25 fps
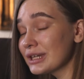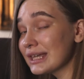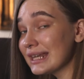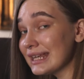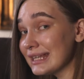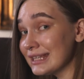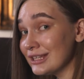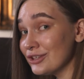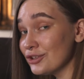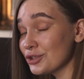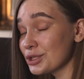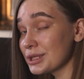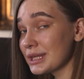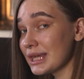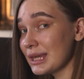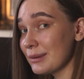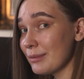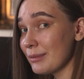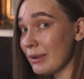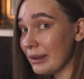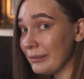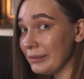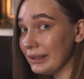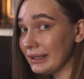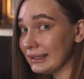критические
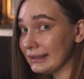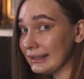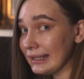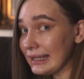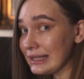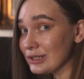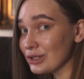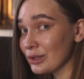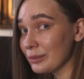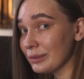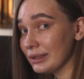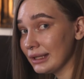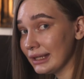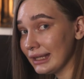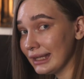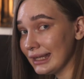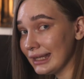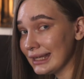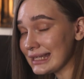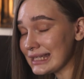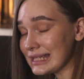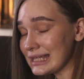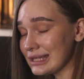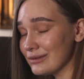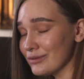моменты, особенно
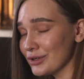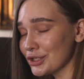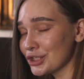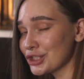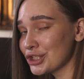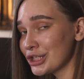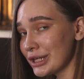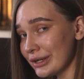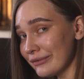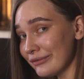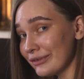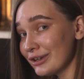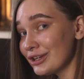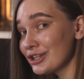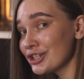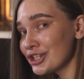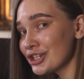если ваш шеф –